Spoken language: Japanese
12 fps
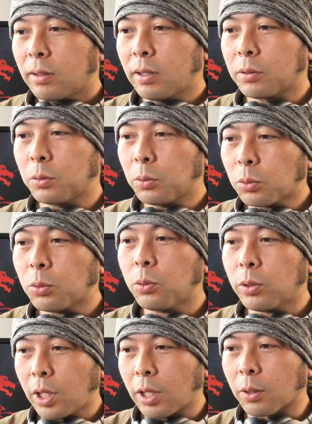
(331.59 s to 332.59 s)
だ相
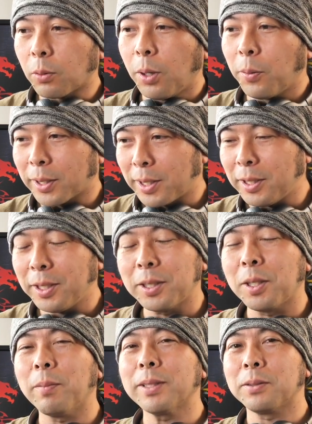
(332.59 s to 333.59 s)
当ねこれは気に
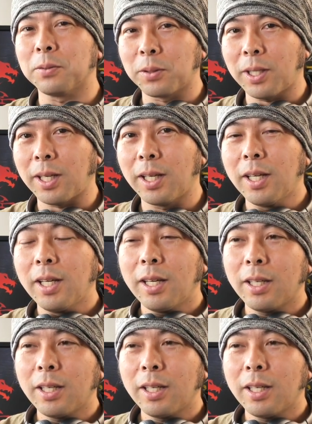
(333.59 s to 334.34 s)
入ってますので